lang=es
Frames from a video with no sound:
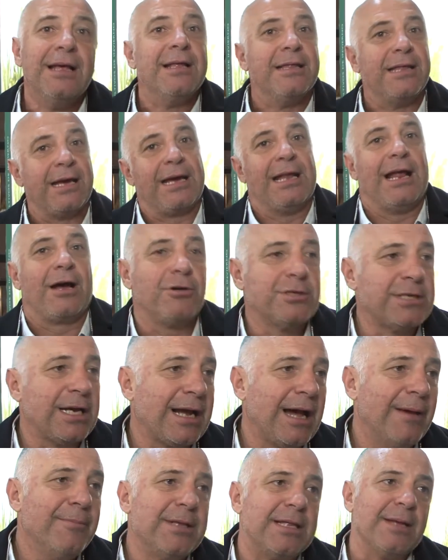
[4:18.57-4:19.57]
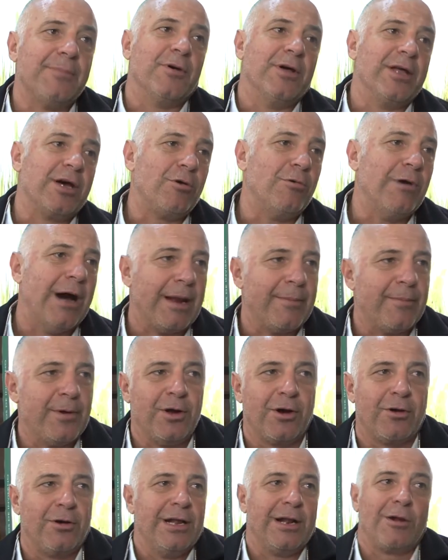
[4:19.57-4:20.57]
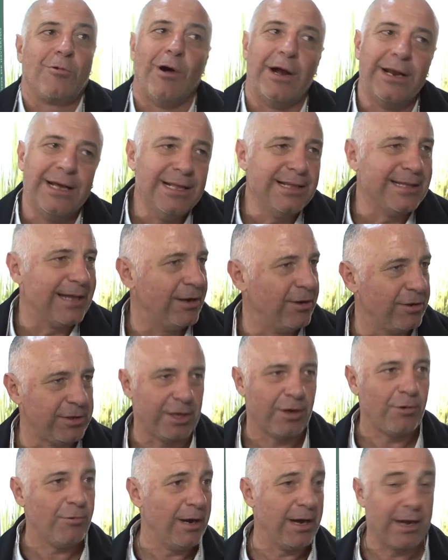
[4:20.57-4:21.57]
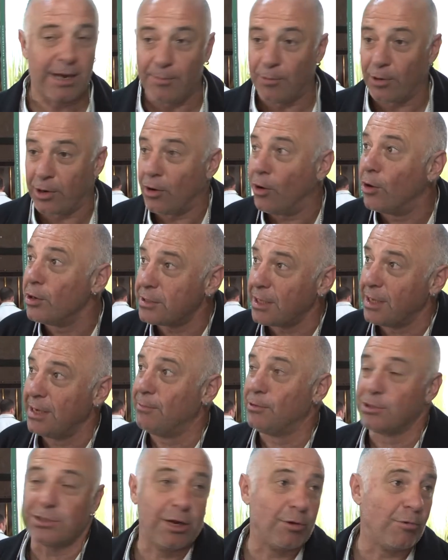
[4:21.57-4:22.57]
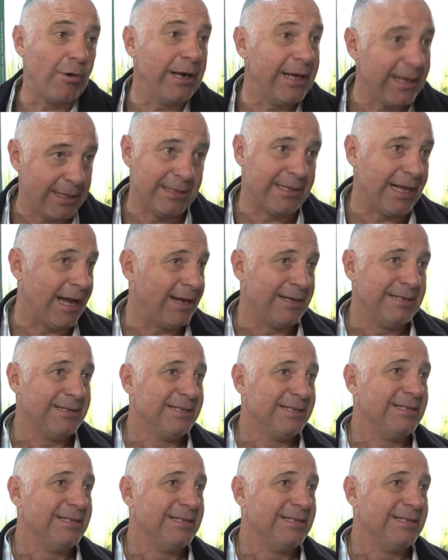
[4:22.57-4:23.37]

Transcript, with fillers: de que la cosa cambie, te podés jugar, pero con el 40 no te juegues, porque hoy tenemos el 40.